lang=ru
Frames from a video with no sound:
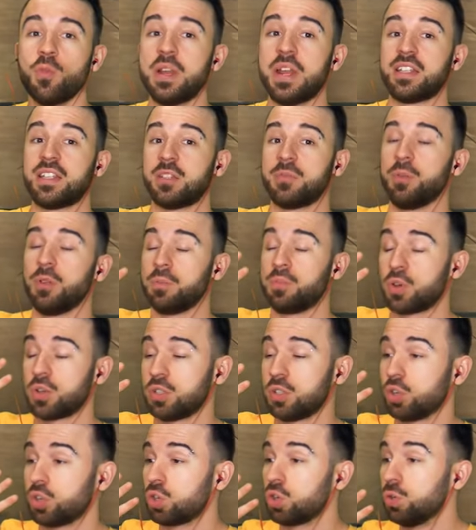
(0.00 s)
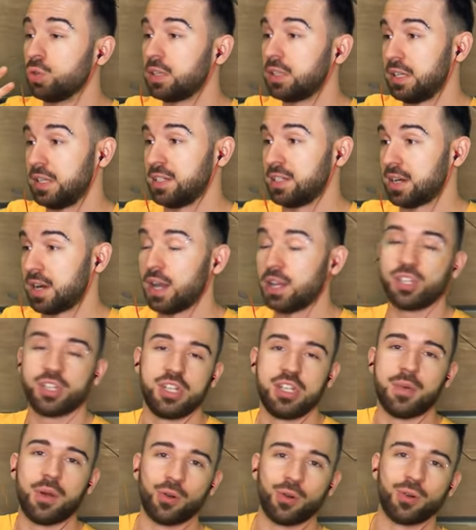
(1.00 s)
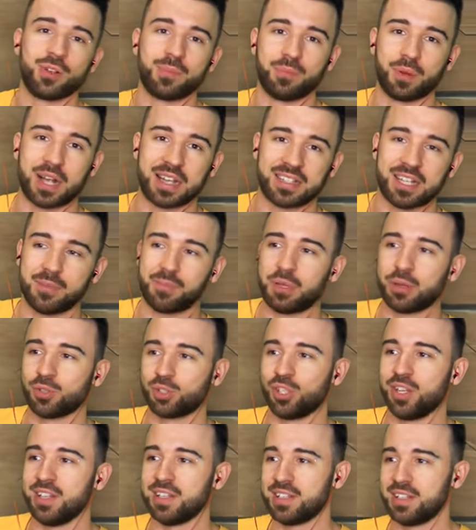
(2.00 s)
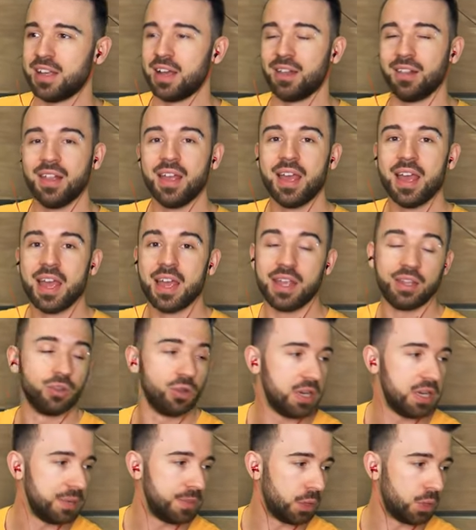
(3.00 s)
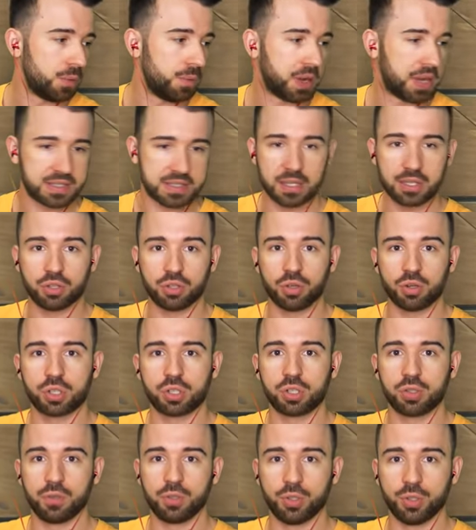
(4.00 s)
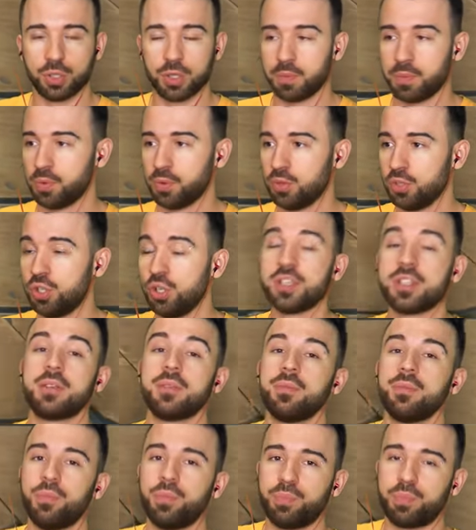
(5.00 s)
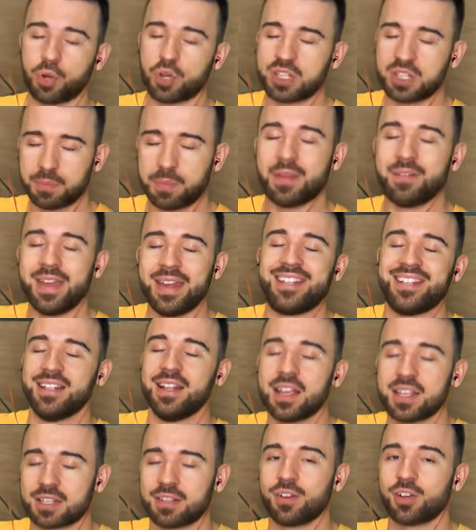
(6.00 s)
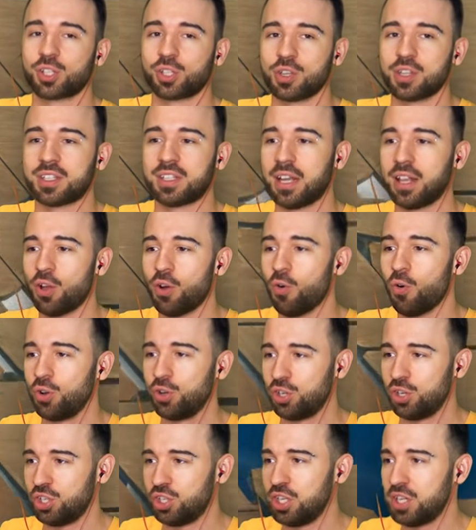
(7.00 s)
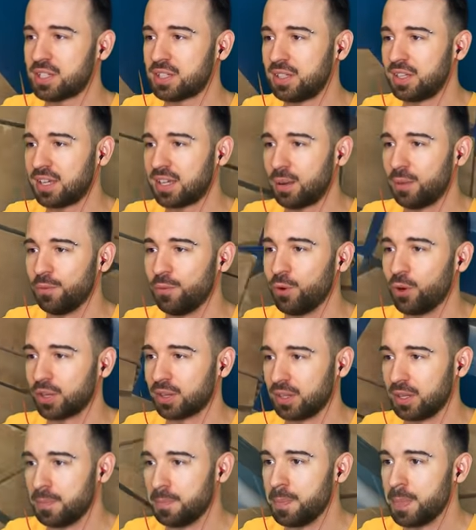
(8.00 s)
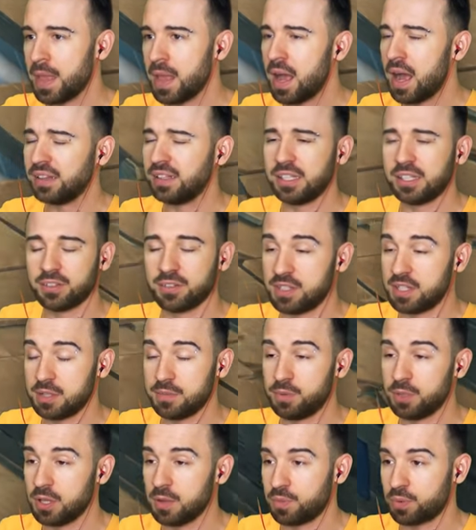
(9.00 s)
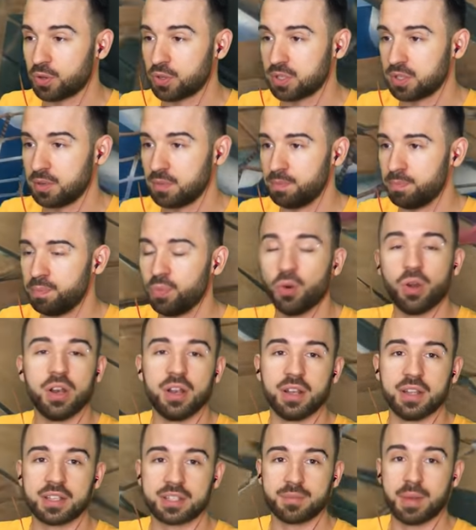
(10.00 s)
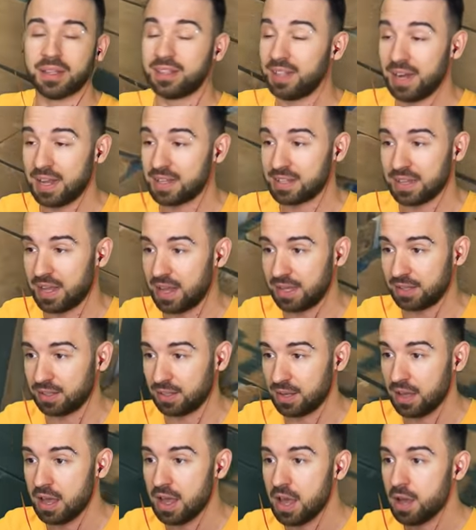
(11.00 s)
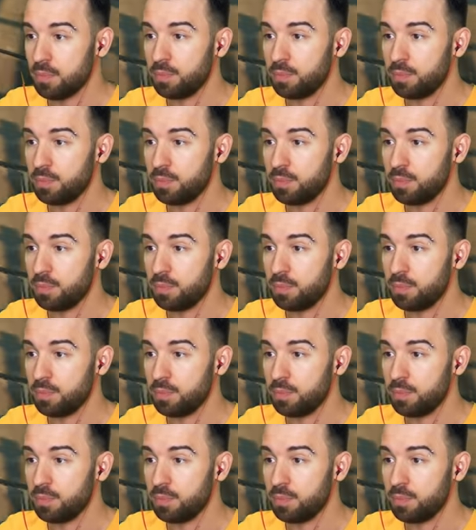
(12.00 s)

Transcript: У меня здесь был просто жуткий срач, не могу показать, потому что не снял. Но и не могу показать то, что в итоге получилось. Просто поверьте на слово, что стало очень чисто и комфортно. А до этого здесь было просто больно смотреть на это.